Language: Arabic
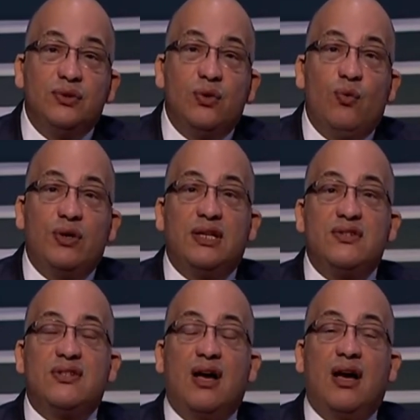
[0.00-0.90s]

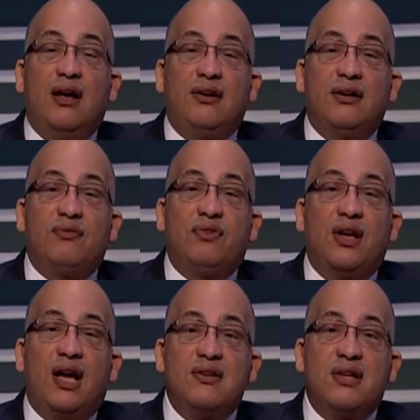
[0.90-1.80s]
وتستقر في
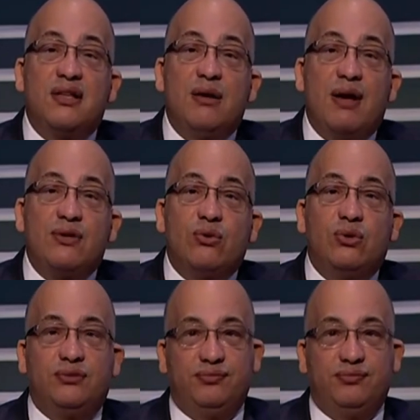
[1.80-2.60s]
جسد المحسود